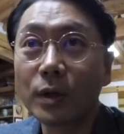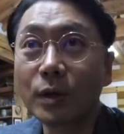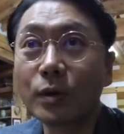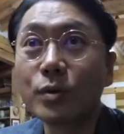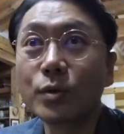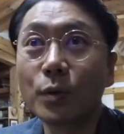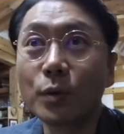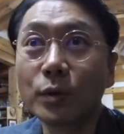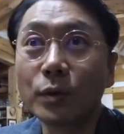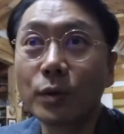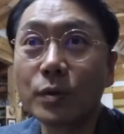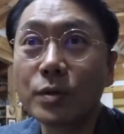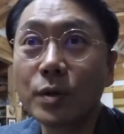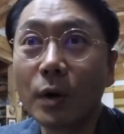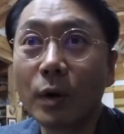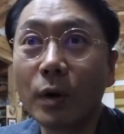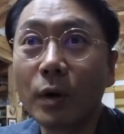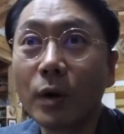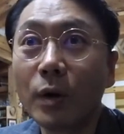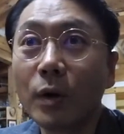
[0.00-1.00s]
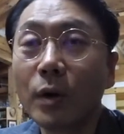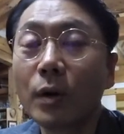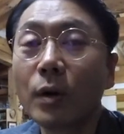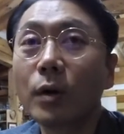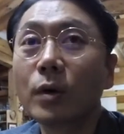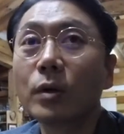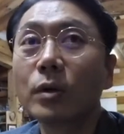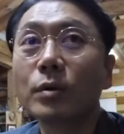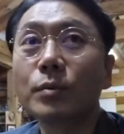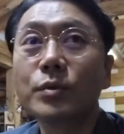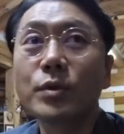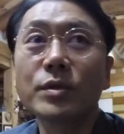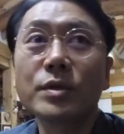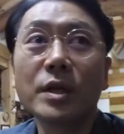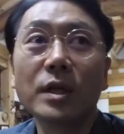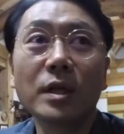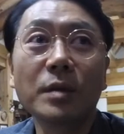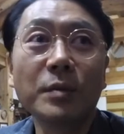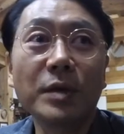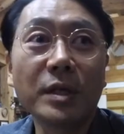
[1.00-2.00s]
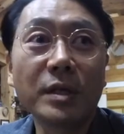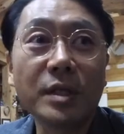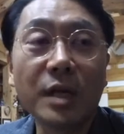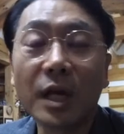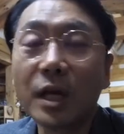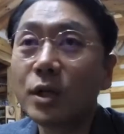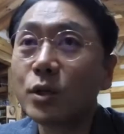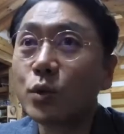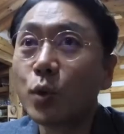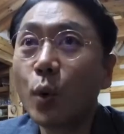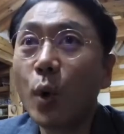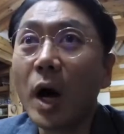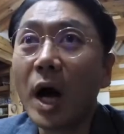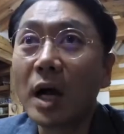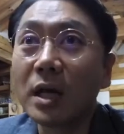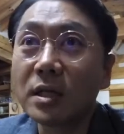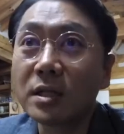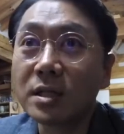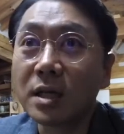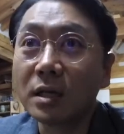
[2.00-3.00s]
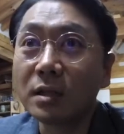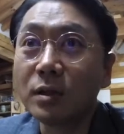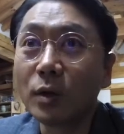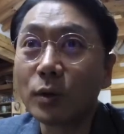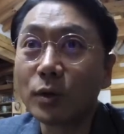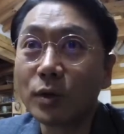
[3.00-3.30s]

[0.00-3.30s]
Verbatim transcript: 이어져 온 거죠. 예. 그럼 선생님이 제일 좋아하는 차는